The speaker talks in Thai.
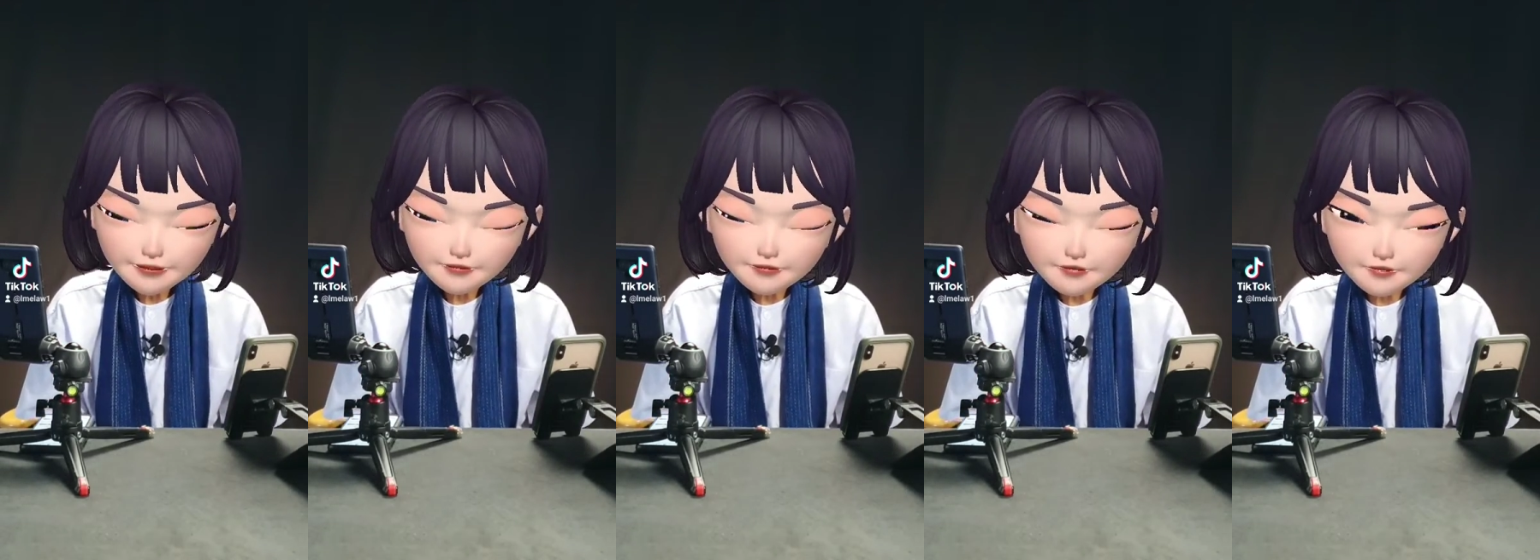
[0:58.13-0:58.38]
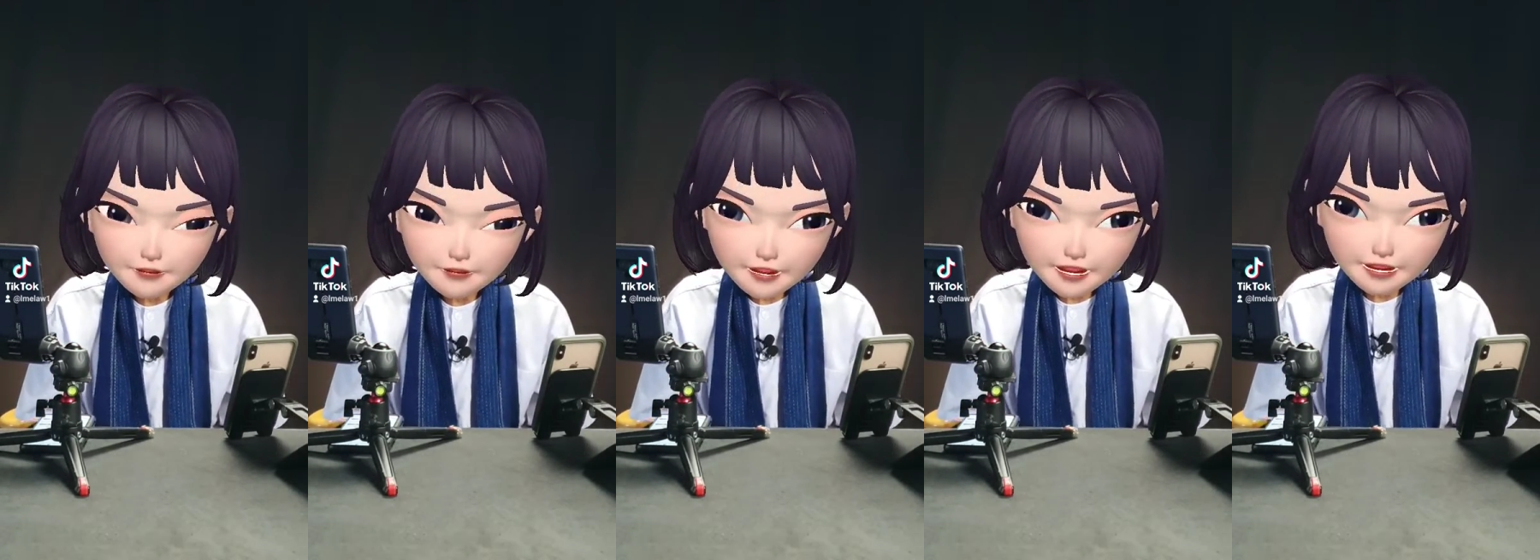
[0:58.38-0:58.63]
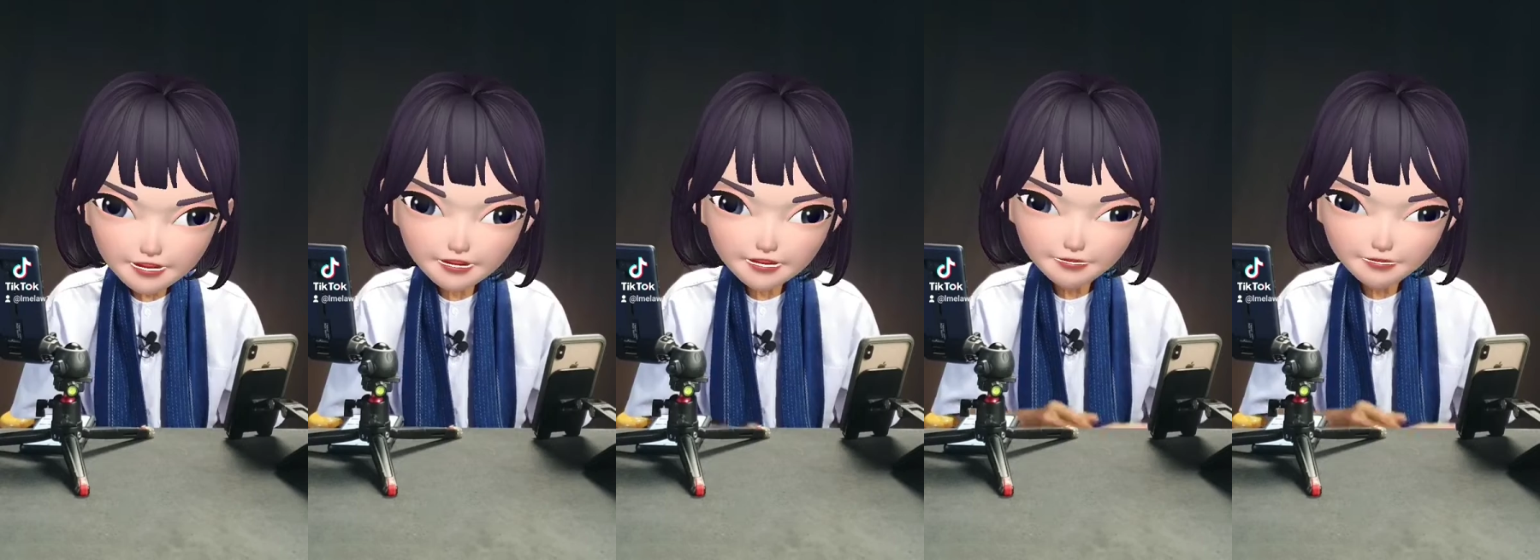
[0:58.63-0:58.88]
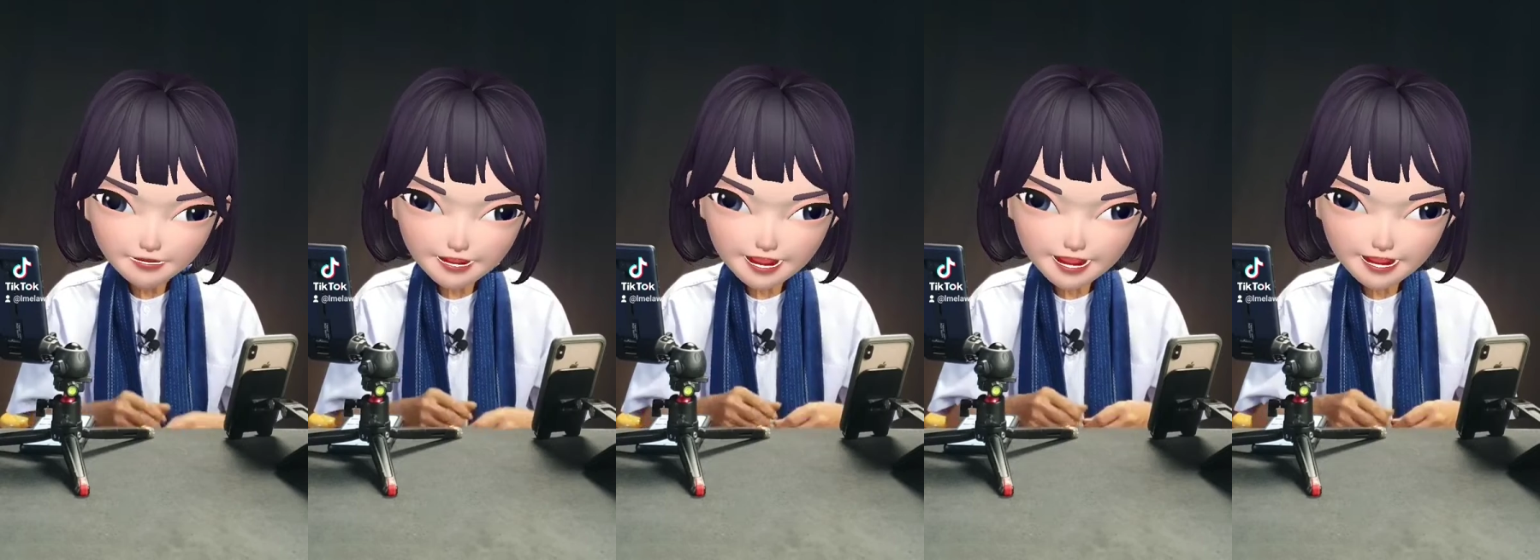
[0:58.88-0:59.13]
ชีวิตเกิ
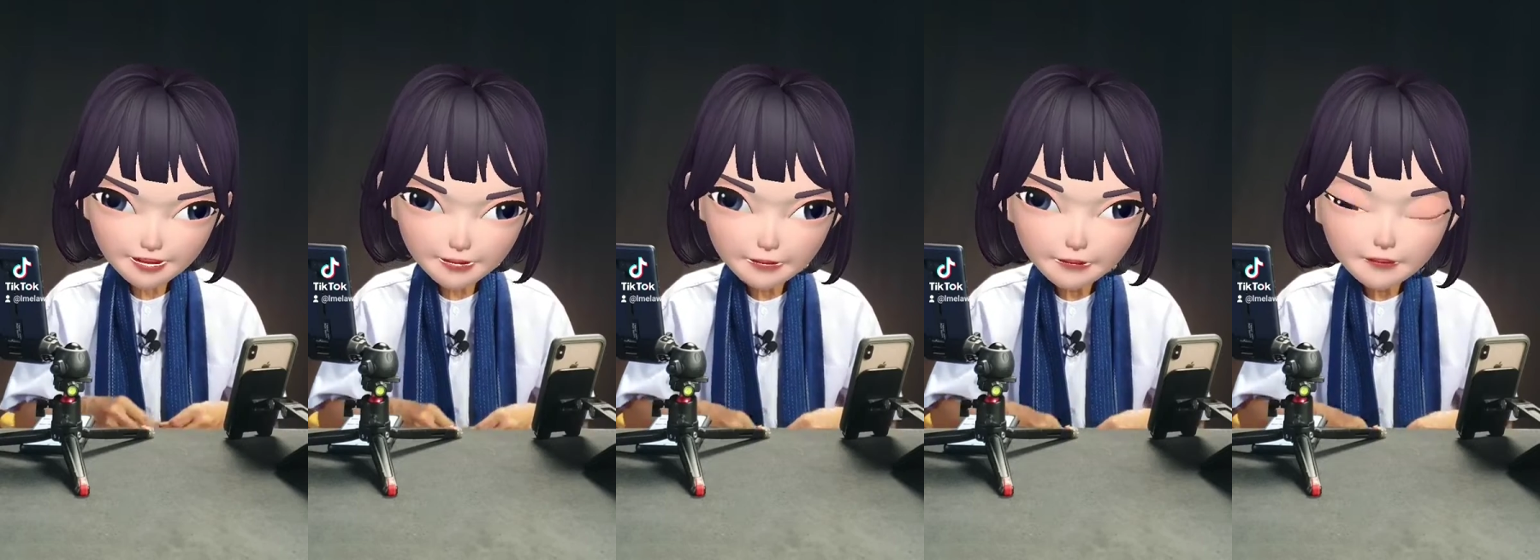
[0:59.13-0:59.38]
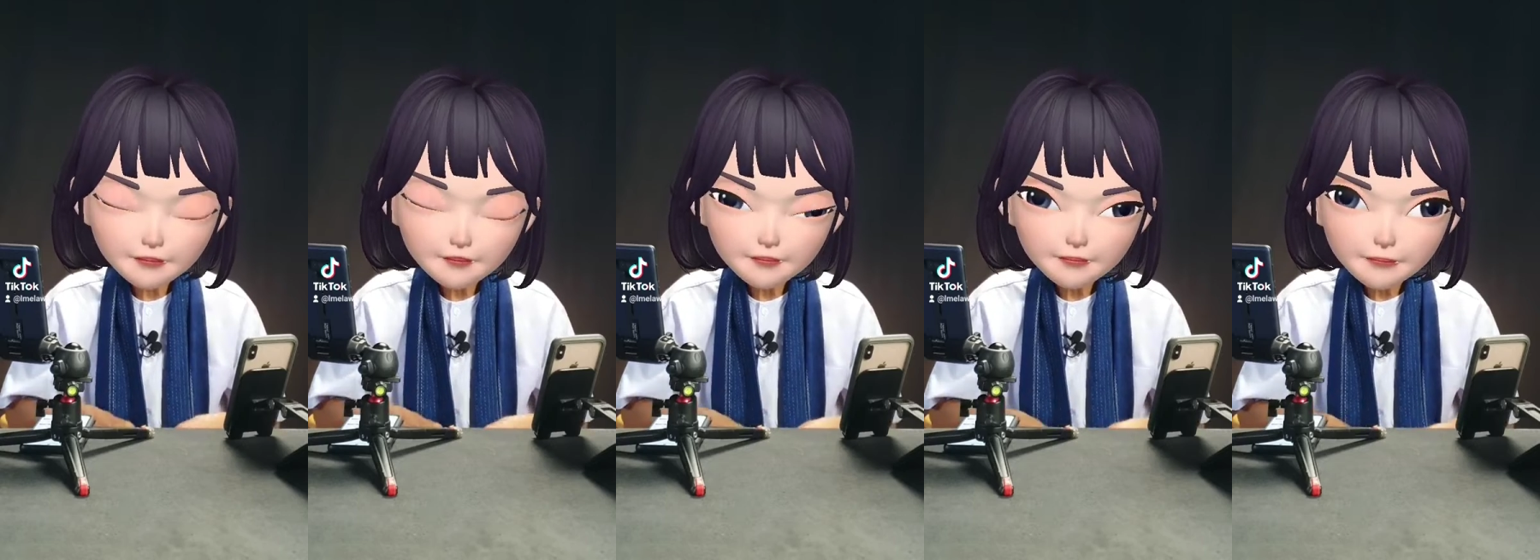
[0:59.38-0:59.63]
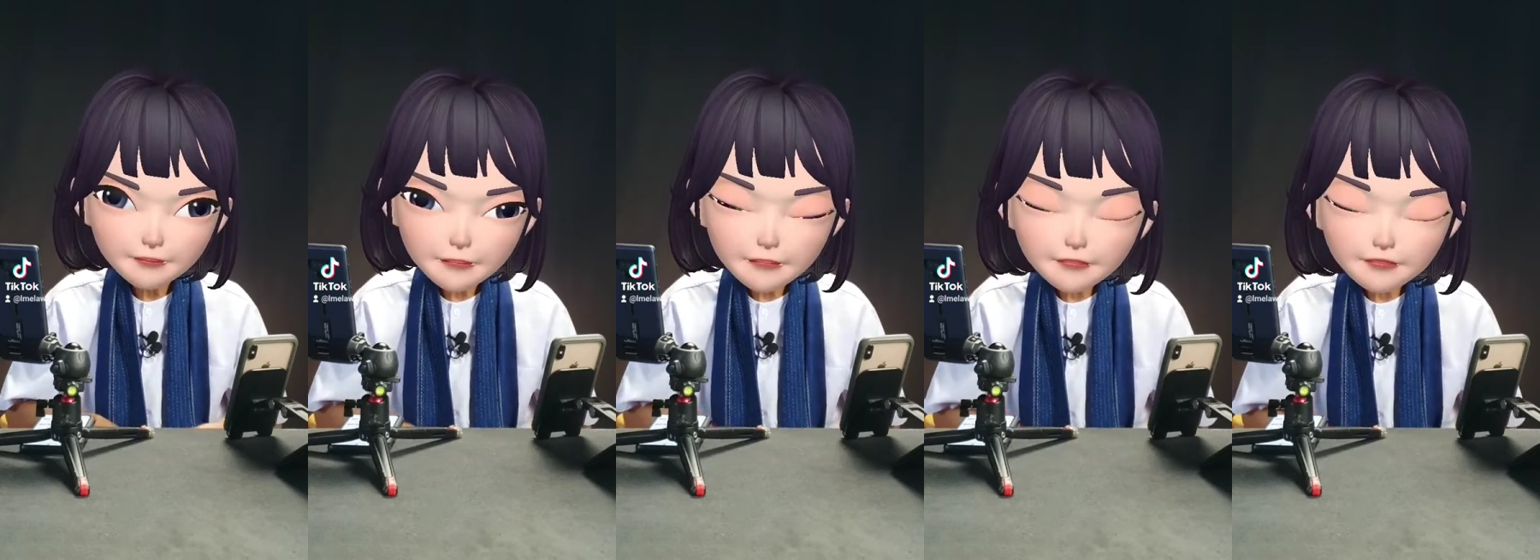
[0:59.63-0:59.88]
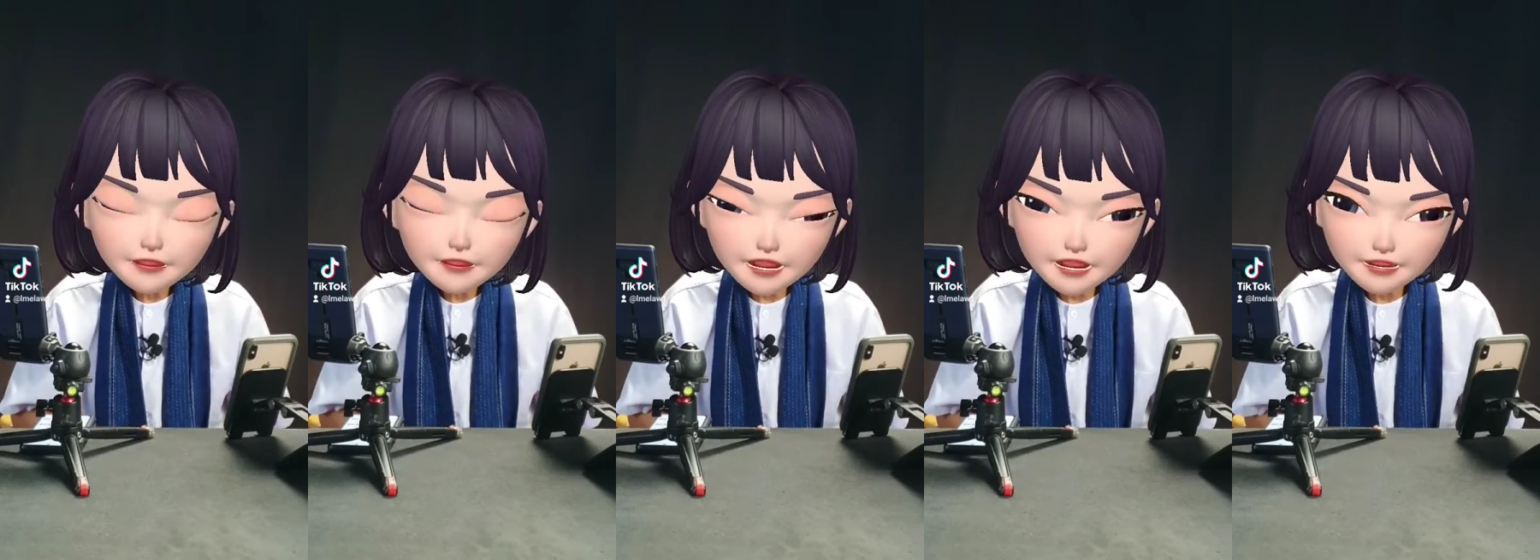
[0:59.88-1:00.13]
ดจาก
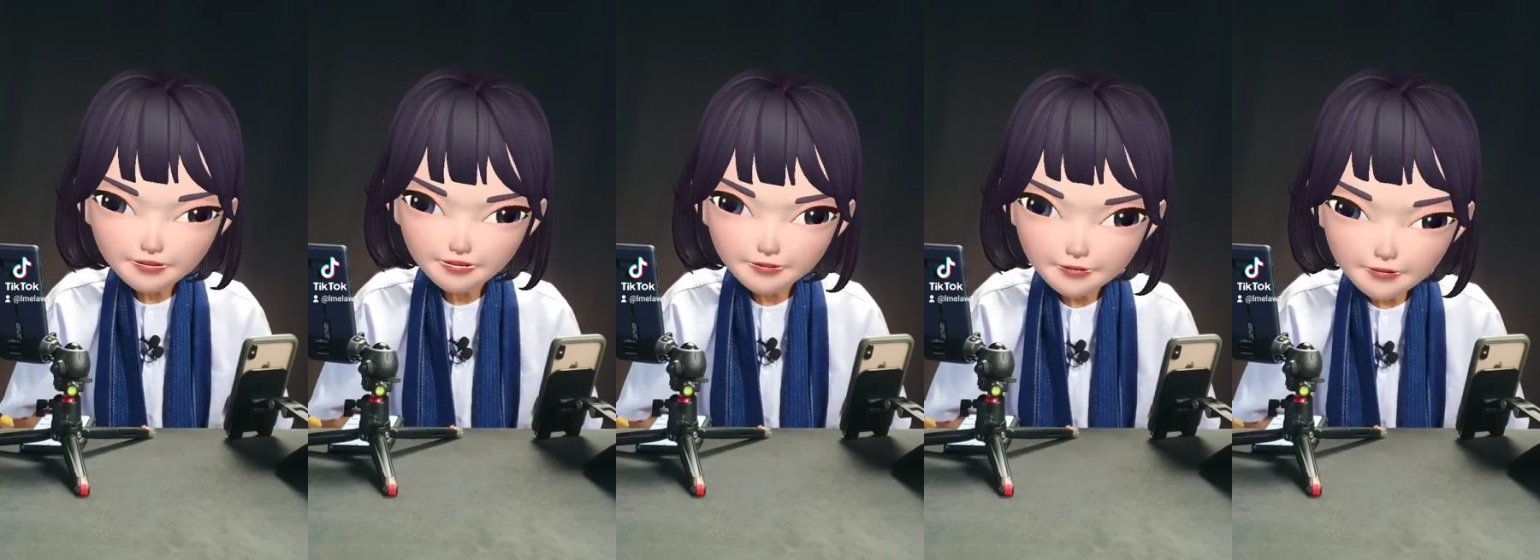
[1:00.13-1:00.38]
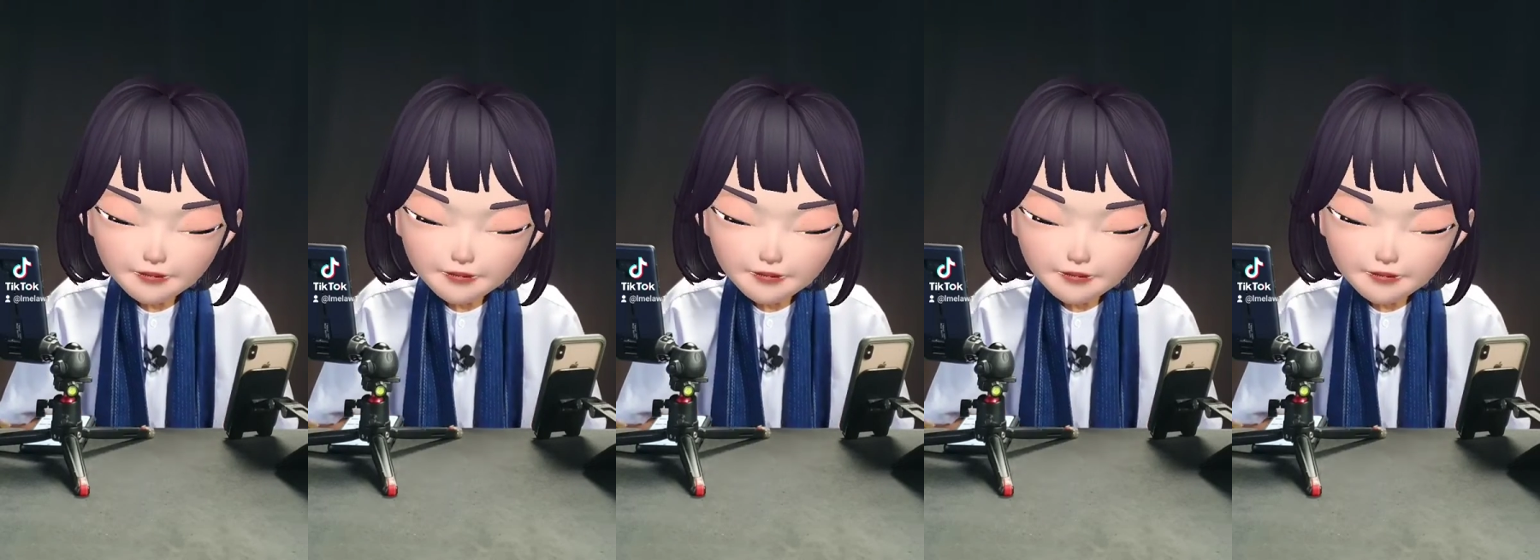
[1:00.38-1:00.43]
พระราช